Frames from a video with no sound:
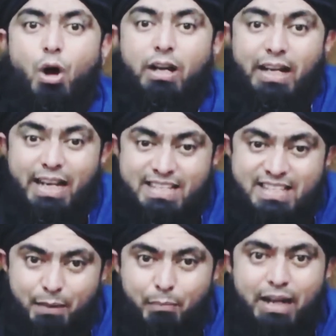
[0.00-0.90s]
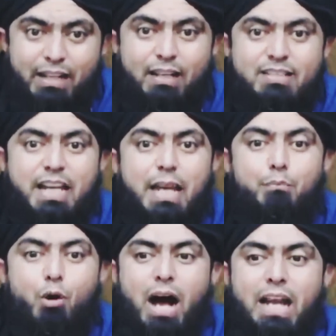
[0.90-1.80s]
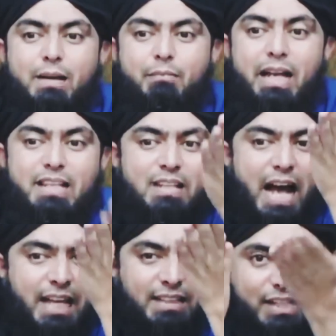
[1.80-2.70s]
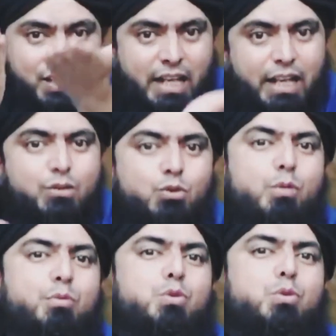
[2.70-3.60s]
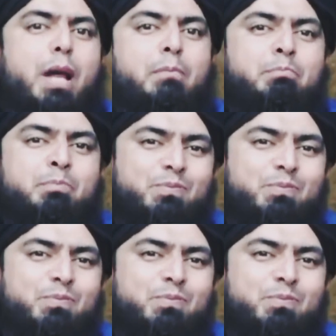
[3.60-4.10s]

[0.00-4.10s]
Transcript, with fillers: और इससे बढ़कर सही बुखारी में इस आयत का शान नजूल मौजूद है